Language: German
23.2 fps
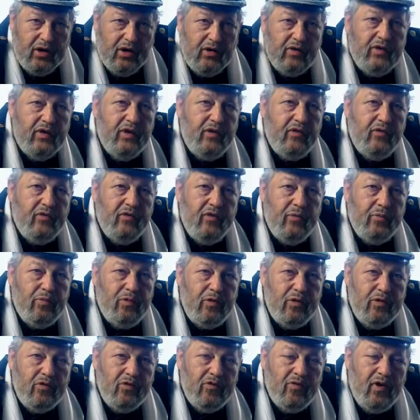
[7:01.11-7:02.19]
Risiken
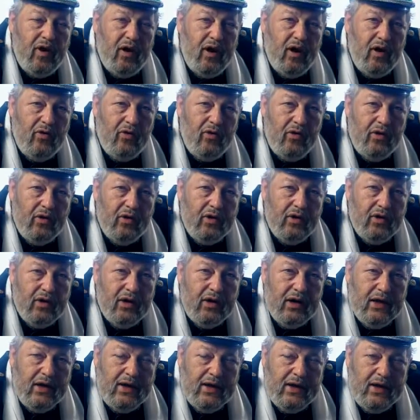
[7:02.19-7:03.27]
verbunden war
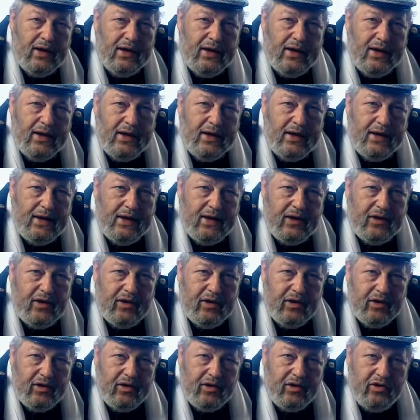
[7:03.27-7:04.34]
und
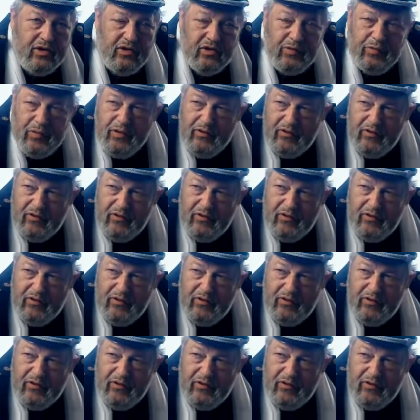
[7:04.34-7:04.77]
ich diese